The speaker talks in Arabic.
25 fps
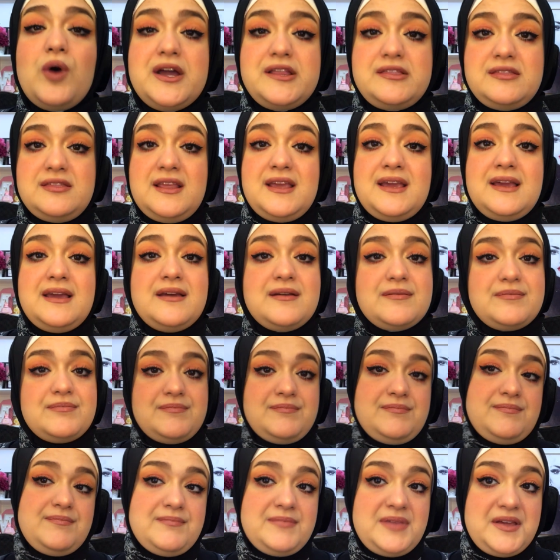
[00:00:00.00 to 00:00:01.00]
وايتنينج
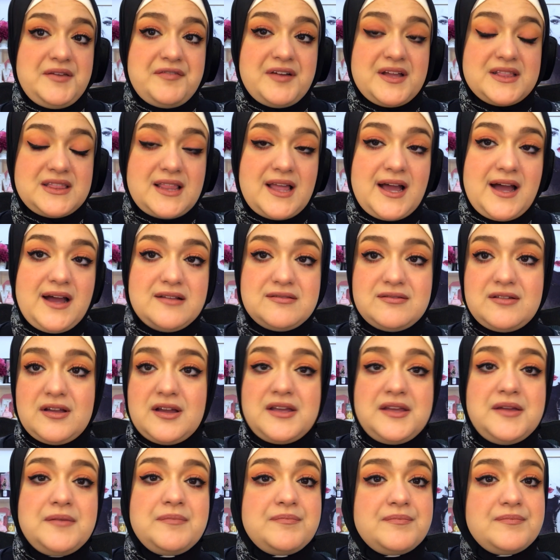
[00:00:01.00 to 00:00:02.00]
بيفتح
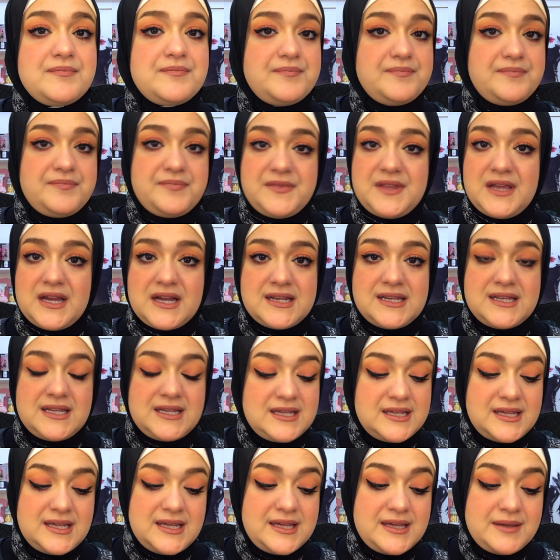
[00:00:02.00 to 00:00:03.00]
طيب
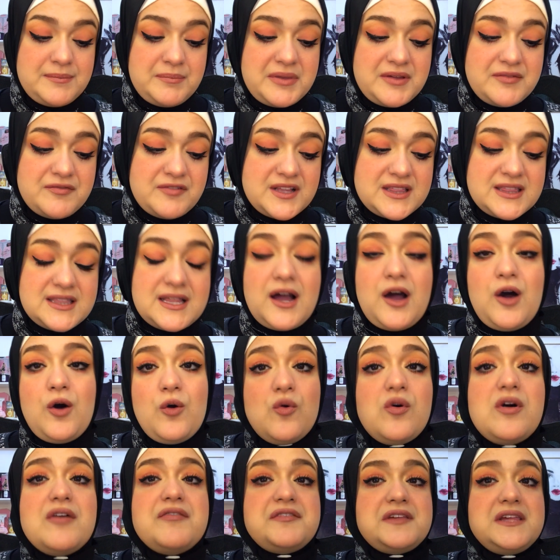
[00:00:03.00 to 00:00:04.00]
يعني ايه بيفتح
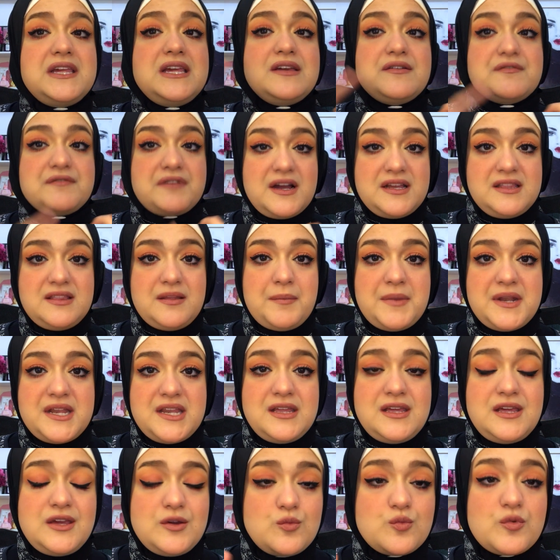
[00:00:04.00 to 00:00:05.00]
هو فيه فيتامين
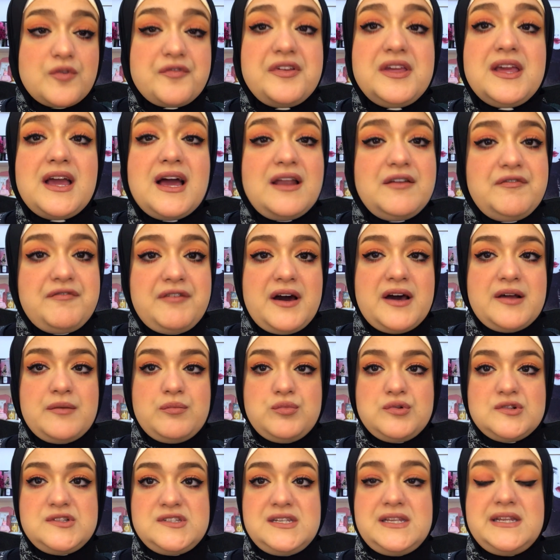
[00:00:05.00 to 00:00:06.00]
اي e وفيه الفا
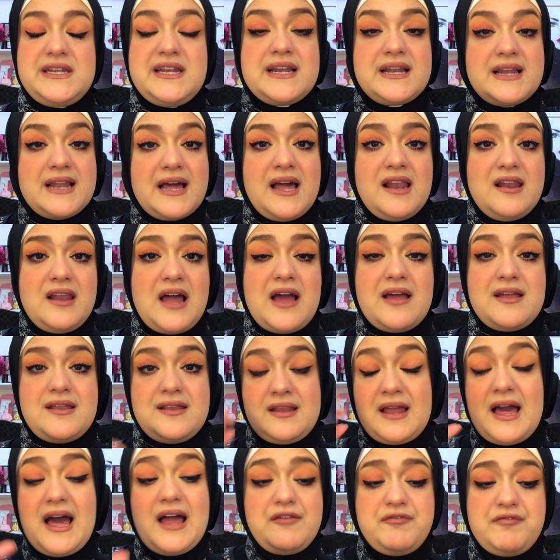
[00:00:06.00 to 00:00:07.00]
اربوتين
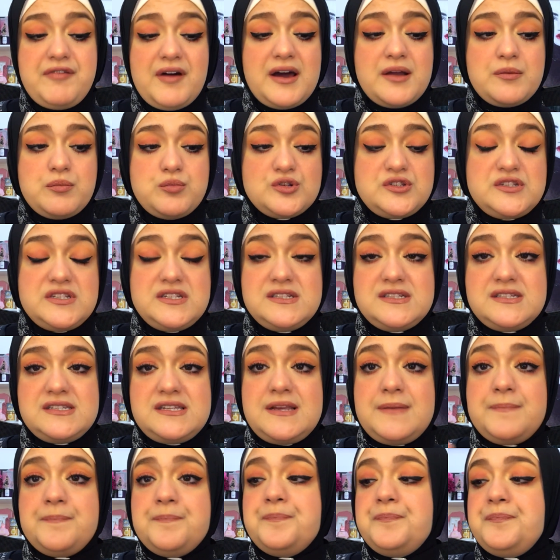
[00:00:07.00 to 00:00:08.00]
الالفا اربوتين
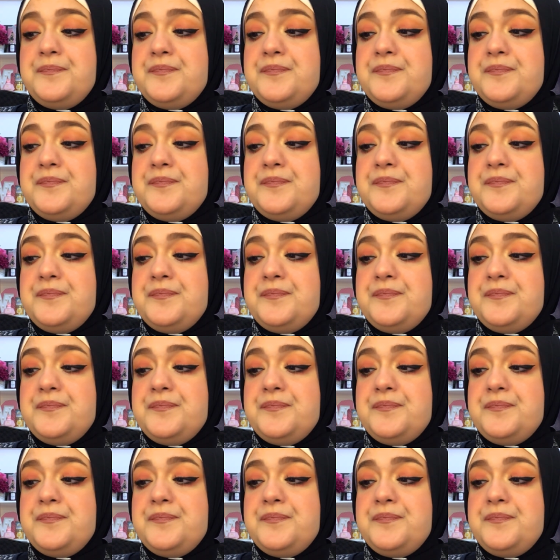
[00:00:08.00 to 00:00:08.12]
دي